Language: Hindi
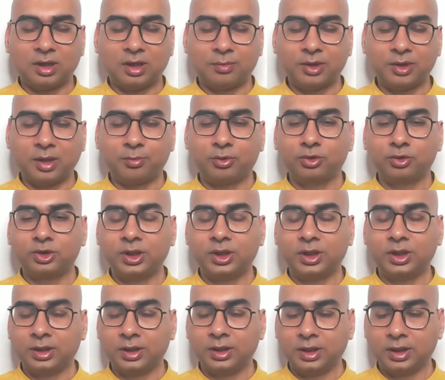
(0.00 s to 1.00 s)
आपका अप्रोच
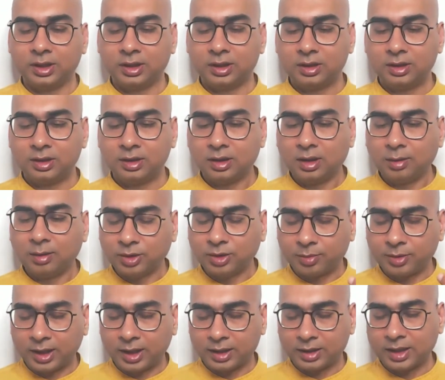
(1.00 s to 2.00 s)
ठीक नहीं है हम
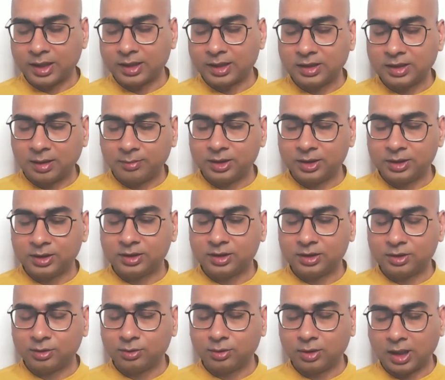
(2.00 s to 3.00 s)
जब कैट का एग्जाम देते
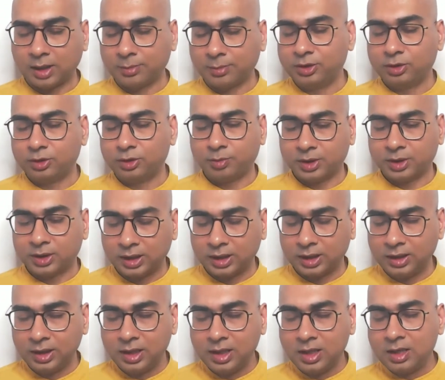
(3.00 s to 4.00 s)
थे तो अभी तो पता
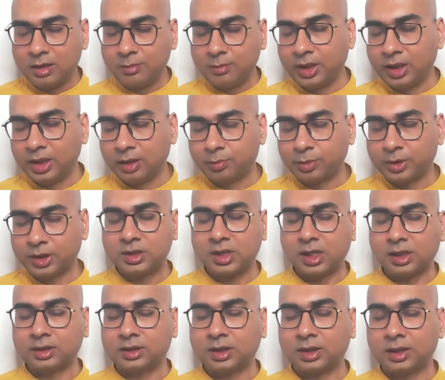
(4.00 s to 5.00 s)
नहीं पहले एक
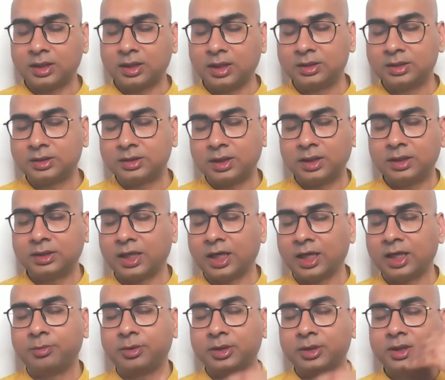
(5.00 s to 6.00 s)
प्रश्न आता था कि आंसर इज
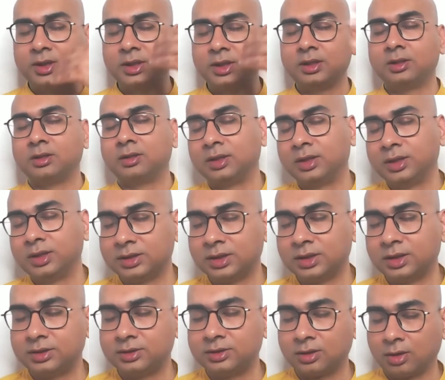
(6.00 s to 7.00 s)
राइट बट दी
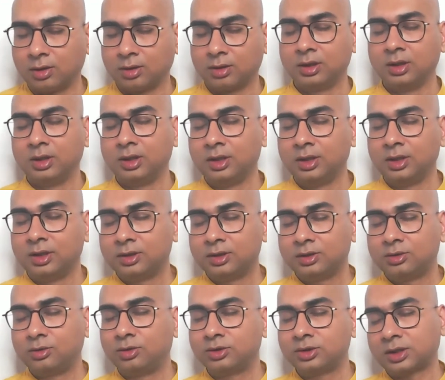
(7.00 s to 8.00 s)
रीजन इज रॉन्ग
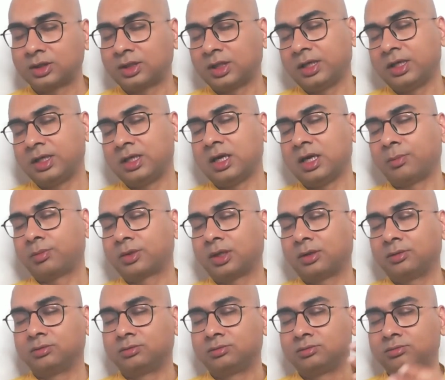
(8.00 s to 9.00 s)
तो हो सकता है कि
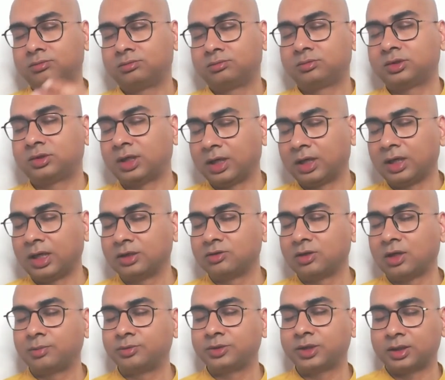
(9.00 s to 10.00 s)
आपका करना
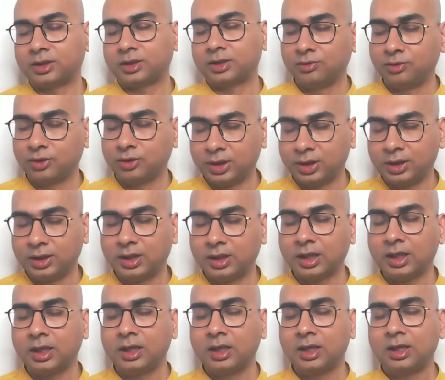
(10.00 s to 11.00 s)
जो आप चाहते हो वो ठीक
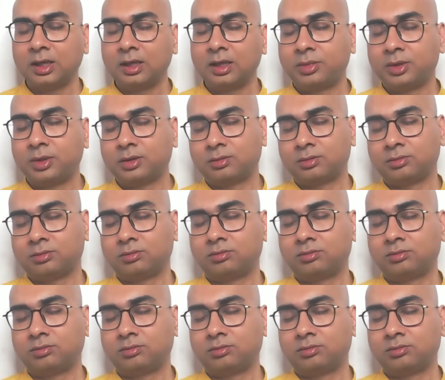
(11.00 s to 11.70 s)
है पर